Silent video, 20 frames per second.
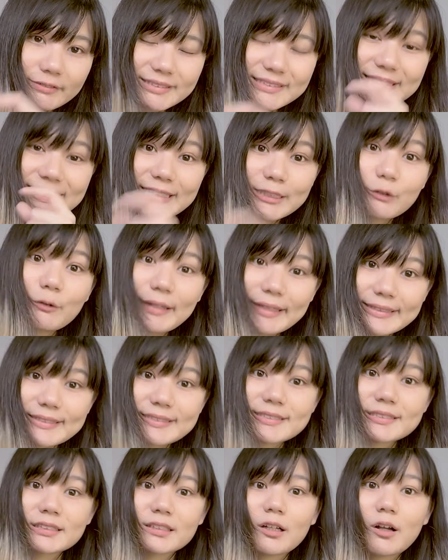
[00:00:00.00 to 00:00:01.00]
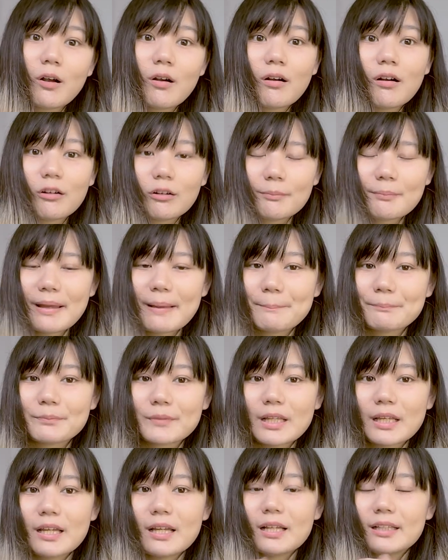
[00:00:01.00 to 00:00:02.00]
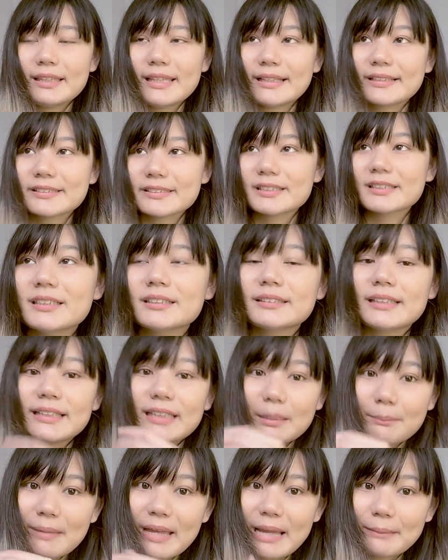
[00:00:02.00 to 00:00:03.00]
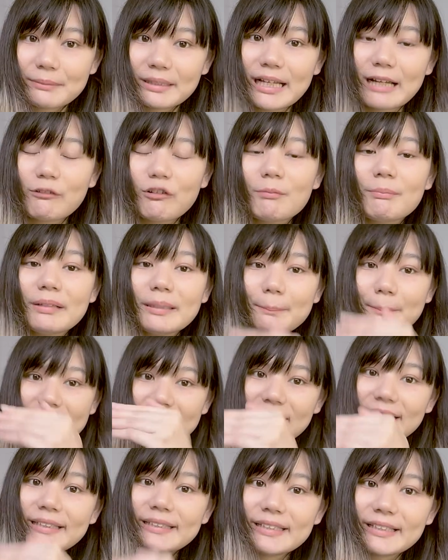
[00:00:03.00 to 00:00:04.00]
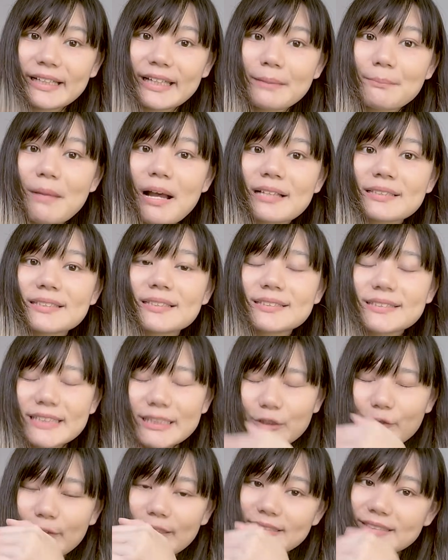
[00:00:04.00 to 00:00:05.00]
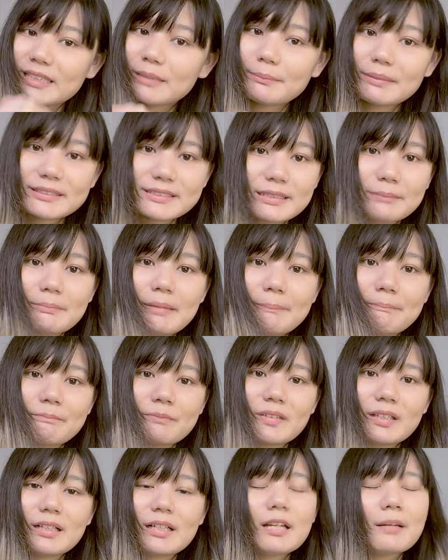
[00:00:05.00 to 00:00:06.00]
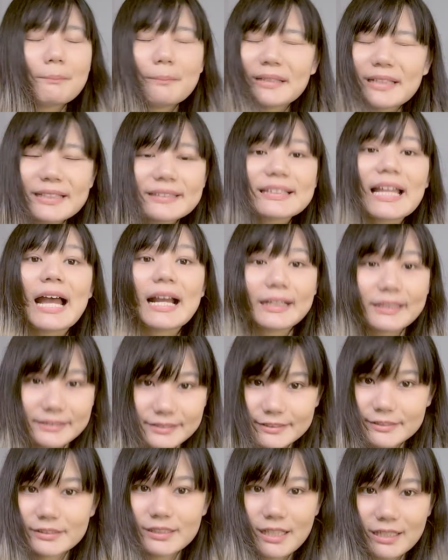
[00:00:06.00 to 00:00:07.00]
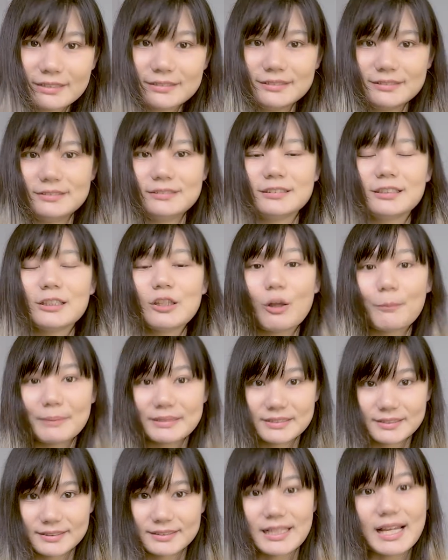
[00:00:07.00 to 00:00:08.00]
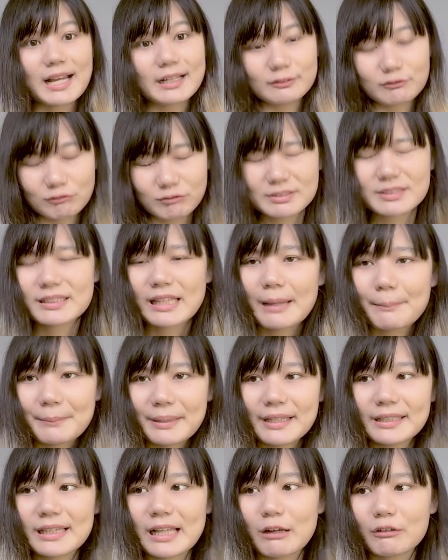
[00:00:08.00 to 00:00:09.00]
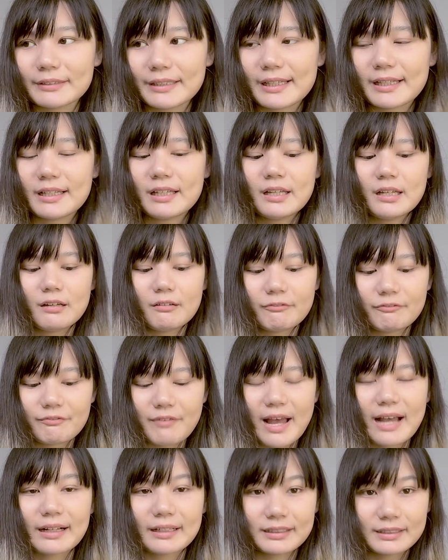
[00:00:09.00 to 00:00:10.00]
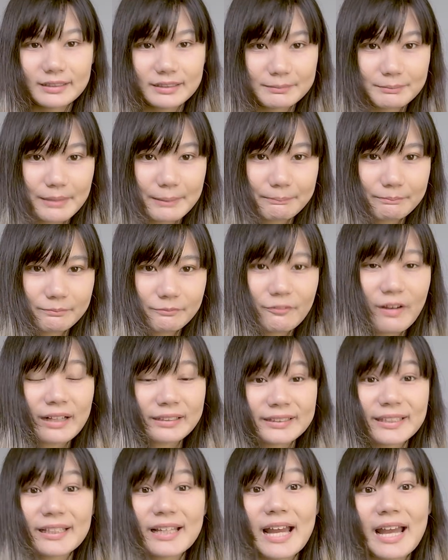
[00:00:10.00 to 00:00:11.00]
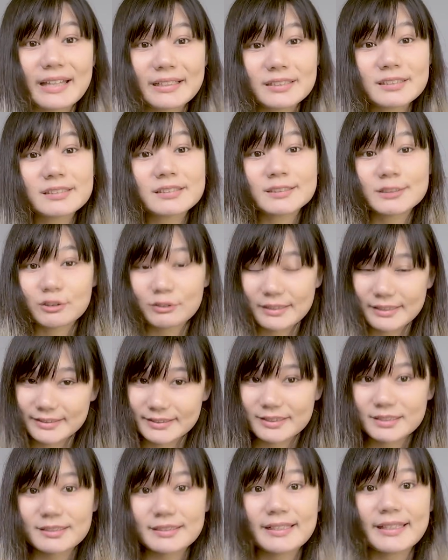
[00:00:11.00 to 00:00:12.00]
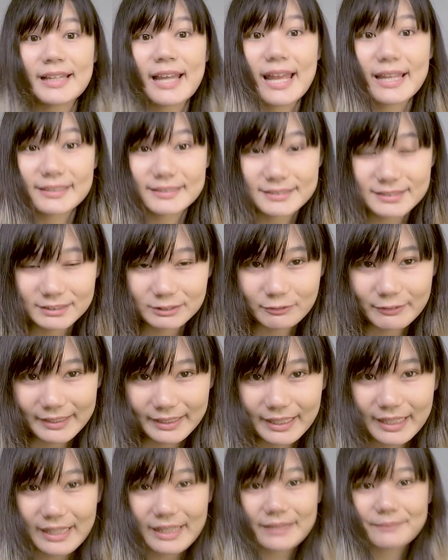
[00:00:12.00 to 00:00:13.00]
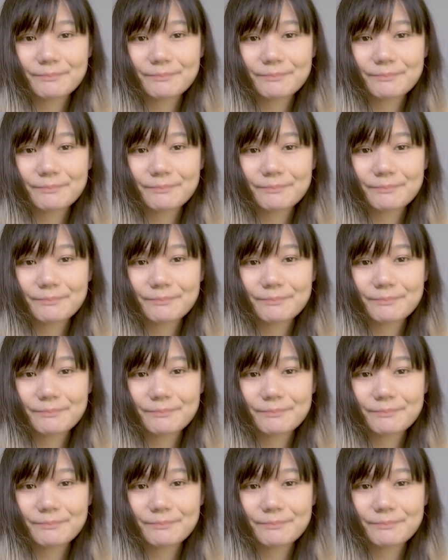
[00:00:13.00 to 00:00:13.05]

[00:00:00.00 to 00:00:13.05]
sequence ของแบบเลคเชร์แต่ละแบบนะคะว่ามันมีอะไรยังไงบ้างซึ่ง sequence เนี่ยมันจะแบบไม่ได้ต่างกันเยอะเออก็ลองไปศึกษาดูก็จะทำให้เราเนี่ยฟังแบบฟังได้ง่ายขึ้นจดเลคเชอร์ได้ง่ายขึ้นด้วยค่ะ